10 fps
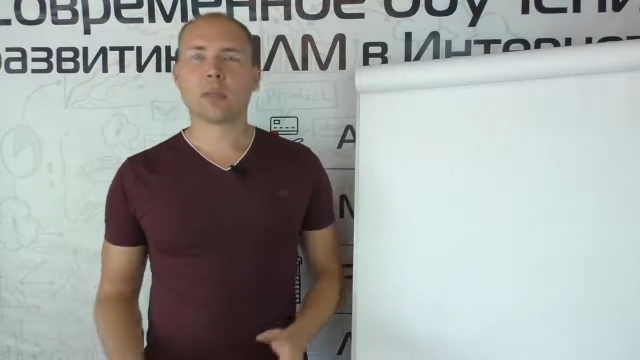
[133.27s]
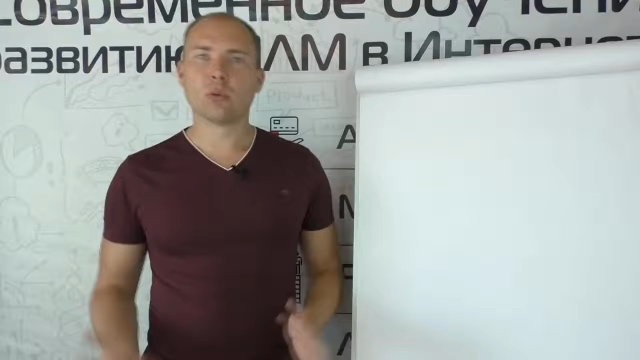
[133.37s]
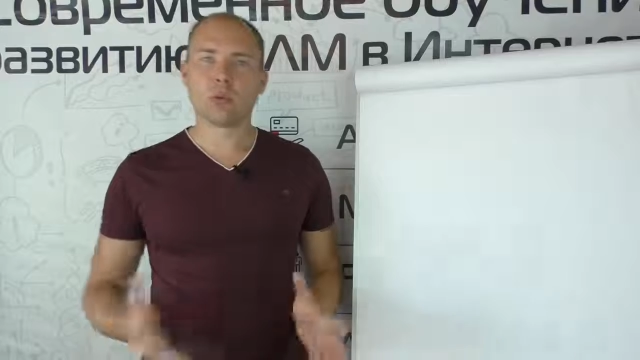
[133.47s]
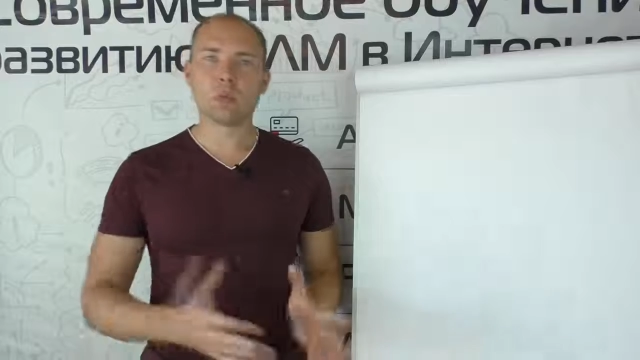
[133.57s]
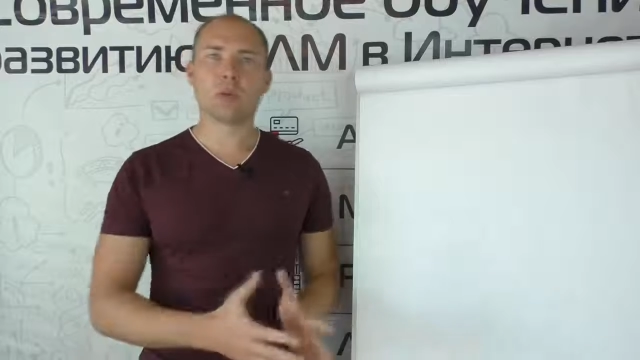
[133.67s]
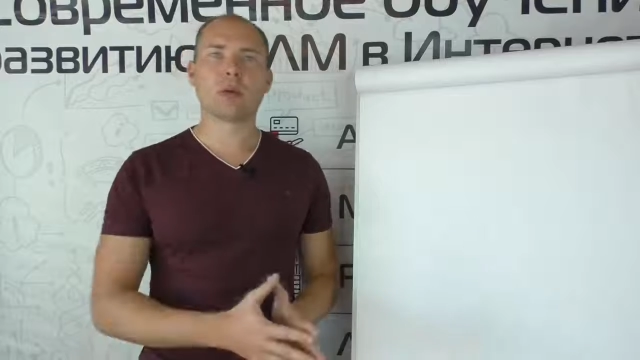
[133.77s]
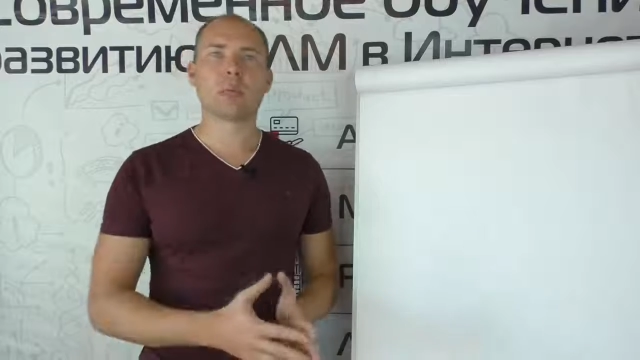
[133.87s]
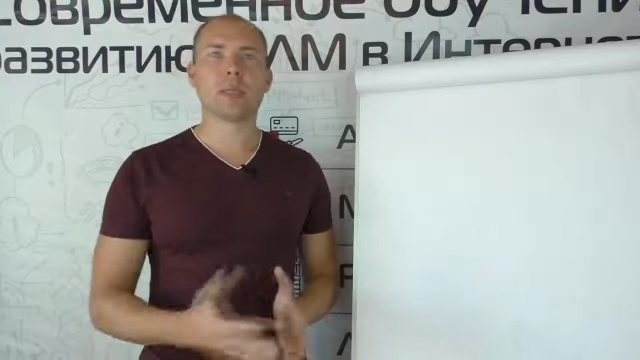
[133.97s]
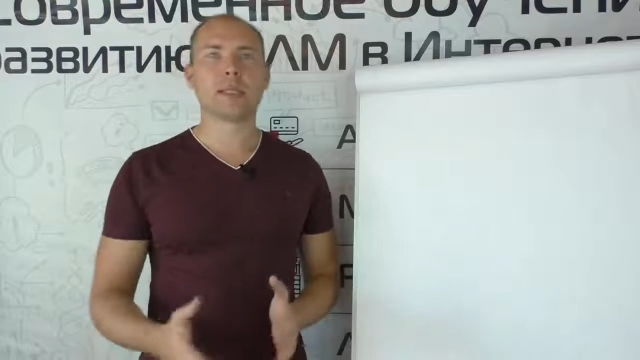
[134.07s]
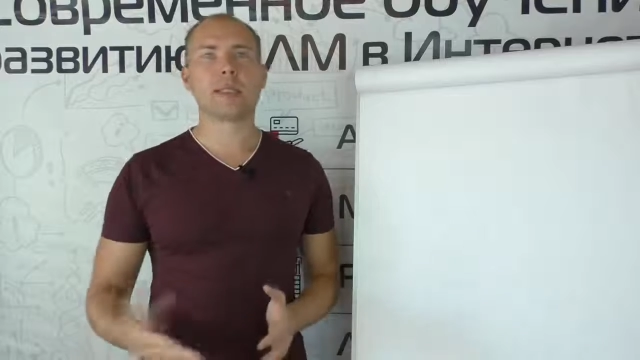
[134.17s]
Ну, во-первых,
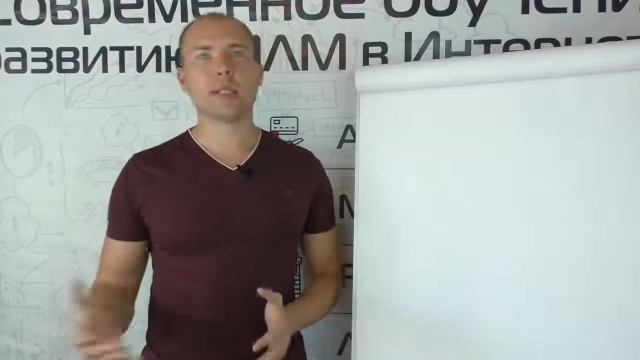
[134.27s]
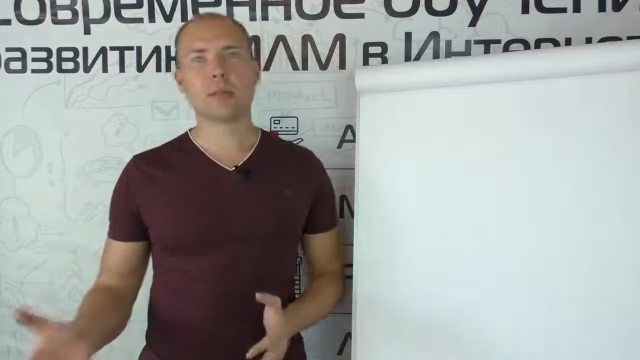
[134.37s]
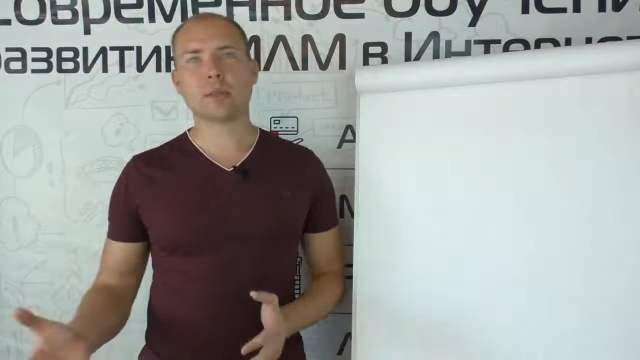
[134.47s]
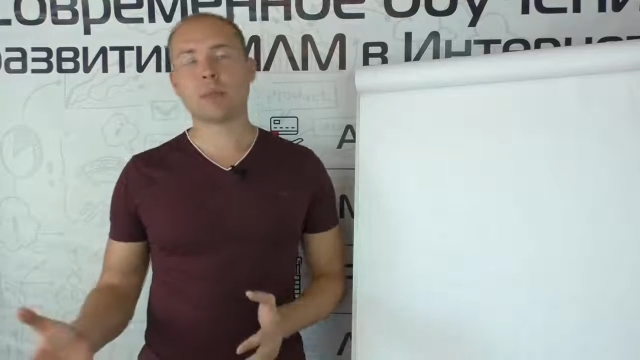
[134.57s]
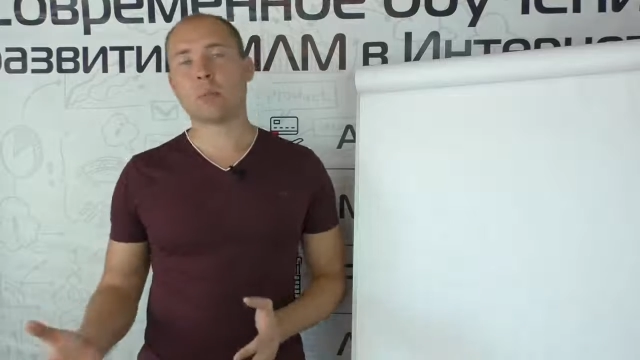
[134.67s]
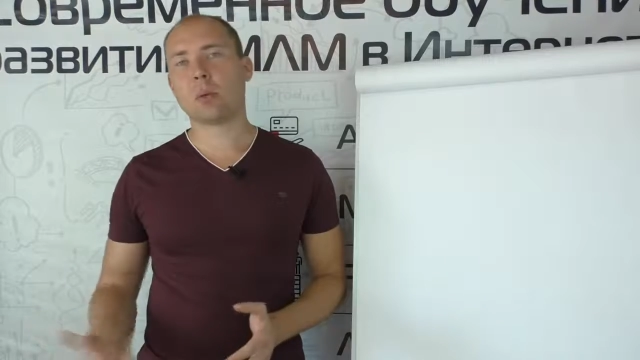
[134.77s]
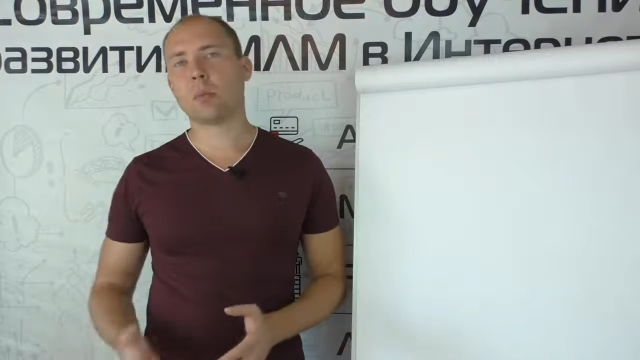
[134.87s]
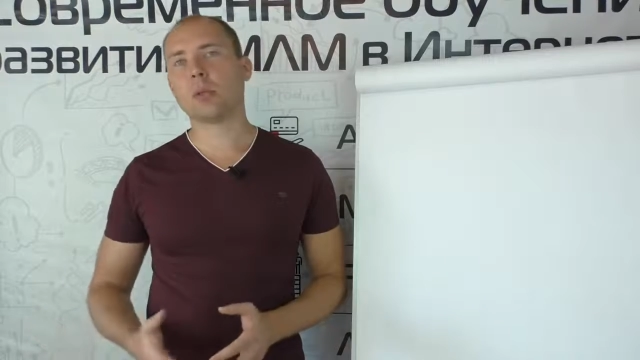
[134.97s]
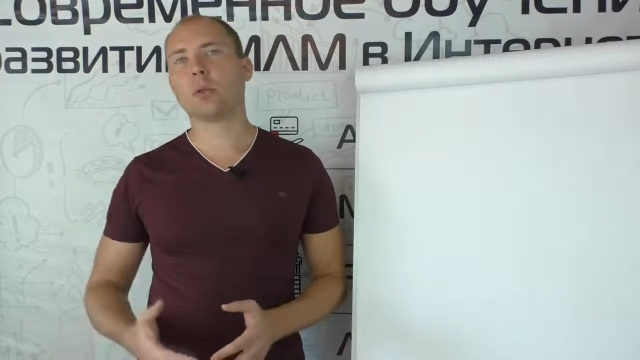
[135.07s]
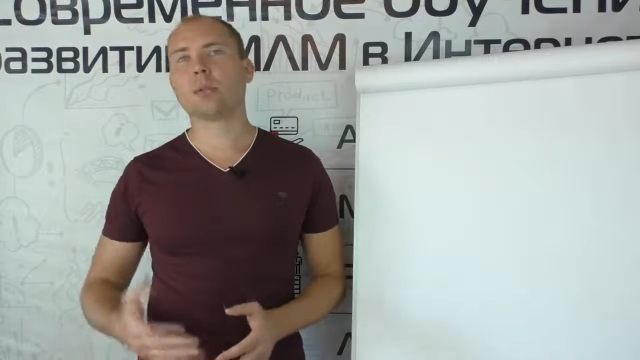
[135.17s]
оплата сервиса вам
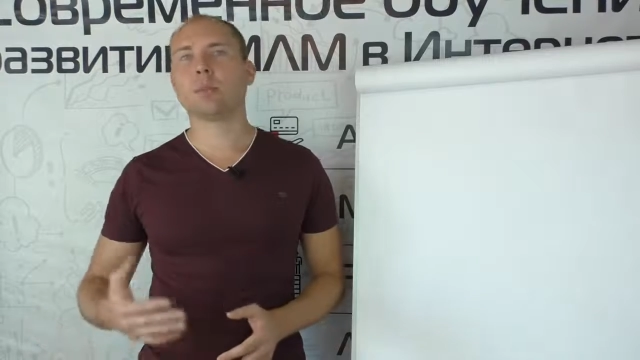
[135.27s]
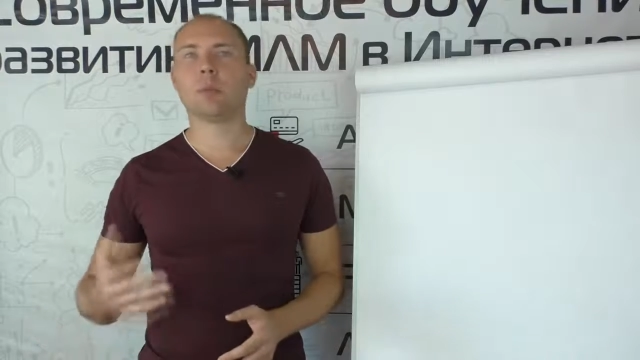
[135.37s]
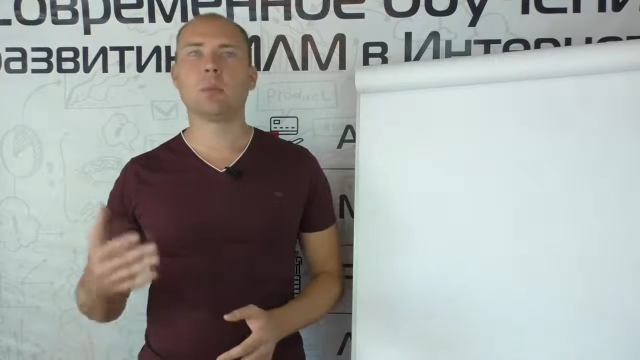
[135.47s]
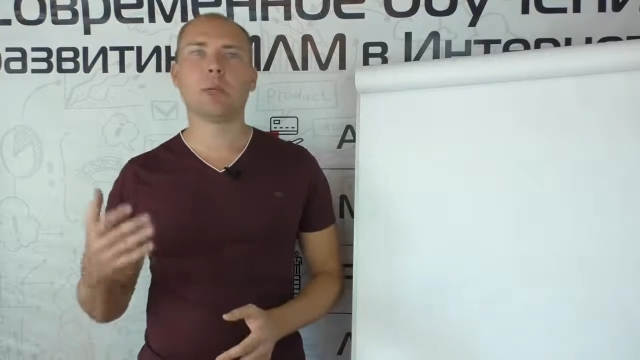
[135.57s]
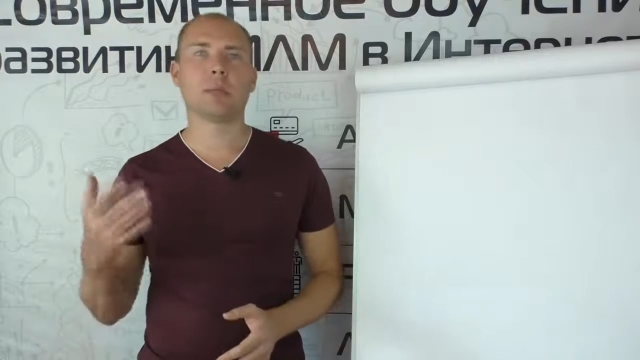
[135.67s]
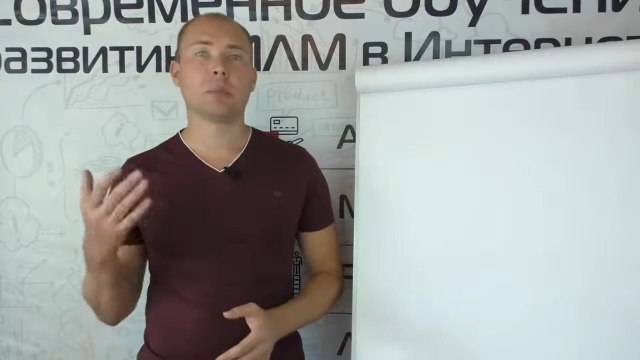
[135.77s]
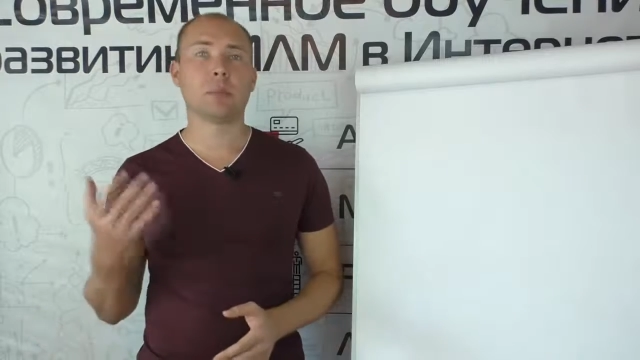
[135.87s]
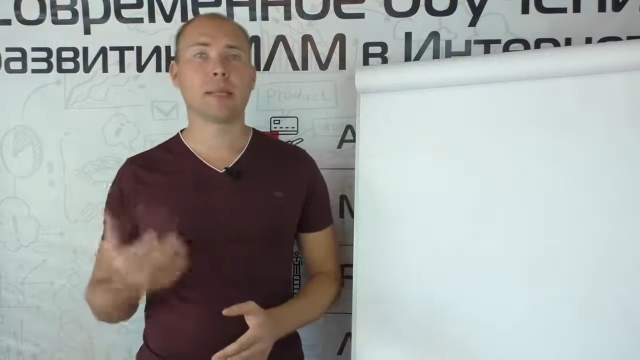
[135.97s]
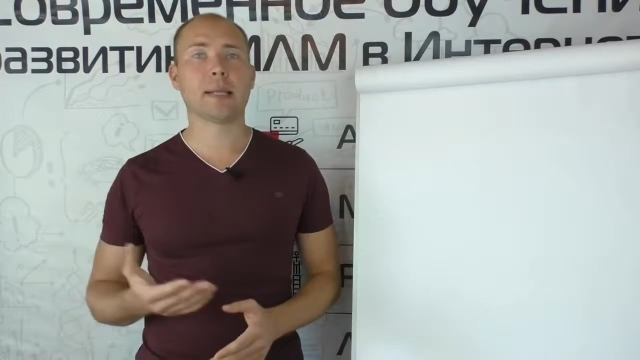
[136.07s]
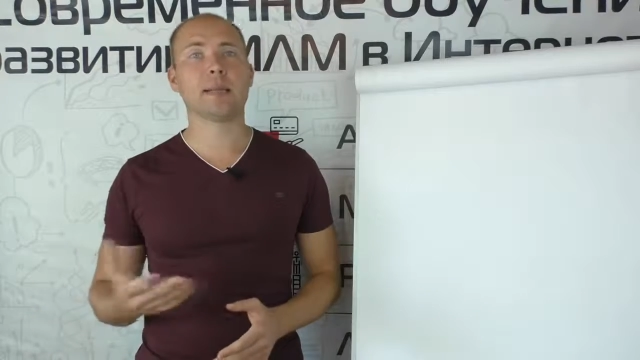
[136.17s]
обойдется примерно
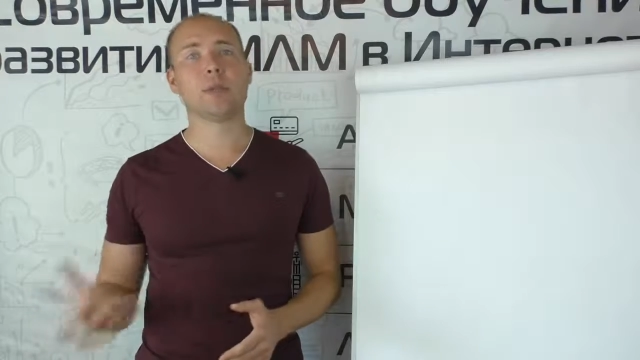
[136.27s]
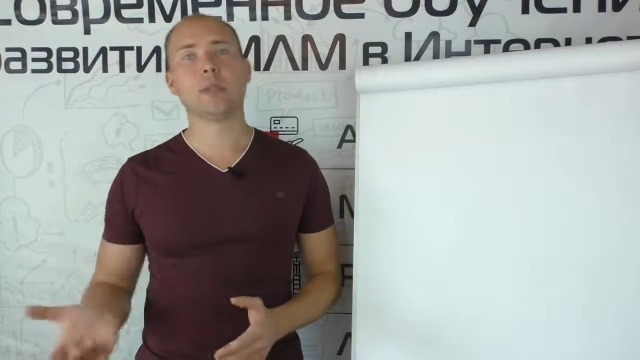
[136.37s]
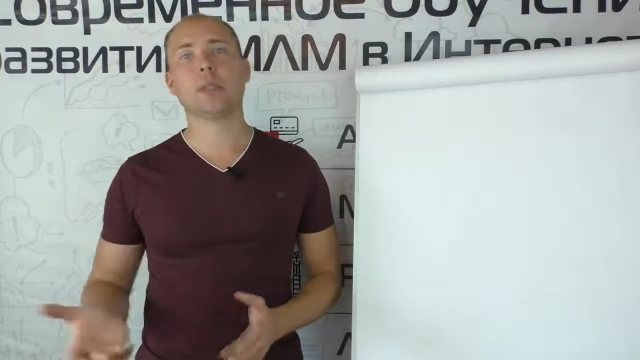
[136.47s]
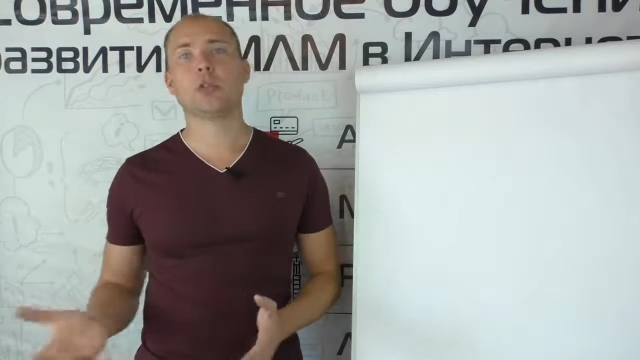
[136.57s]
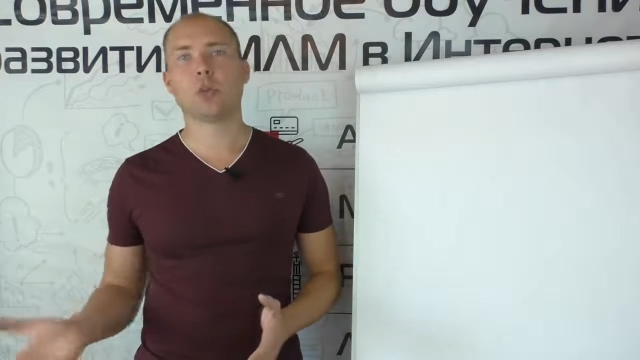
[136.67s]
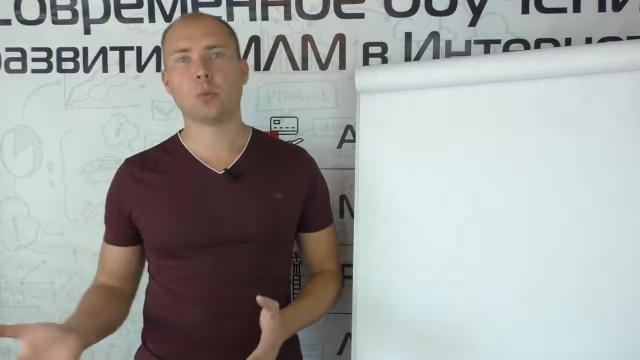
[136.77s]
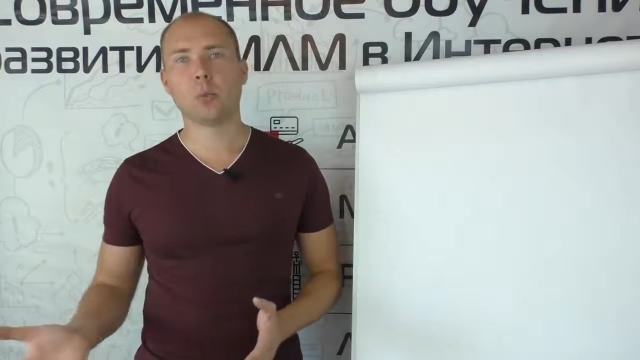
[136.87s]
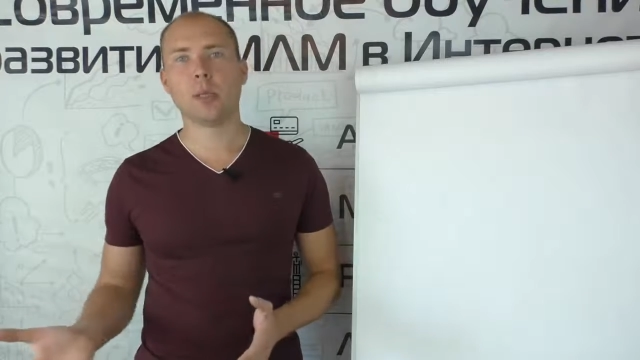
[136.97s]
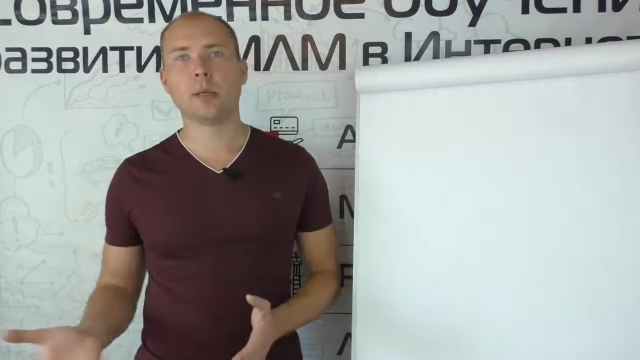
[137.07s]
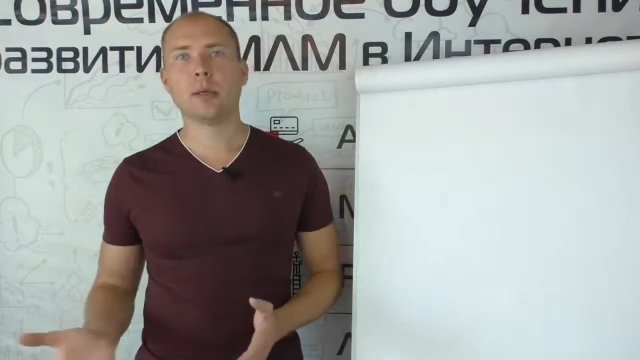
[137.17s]
полторы-две тысячи
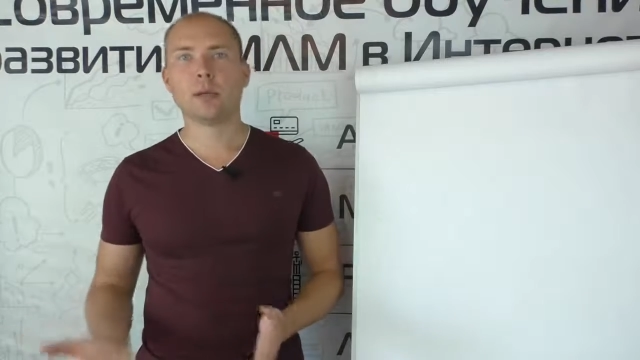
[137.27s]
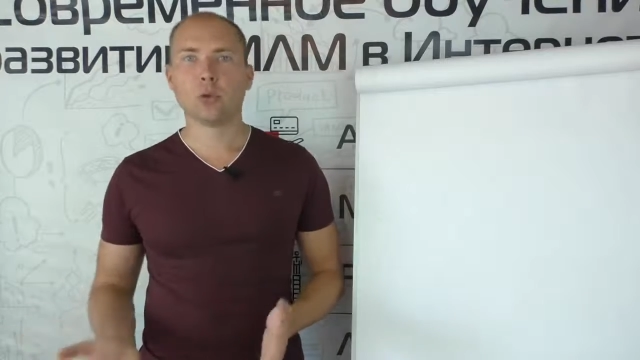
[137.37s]
рублей.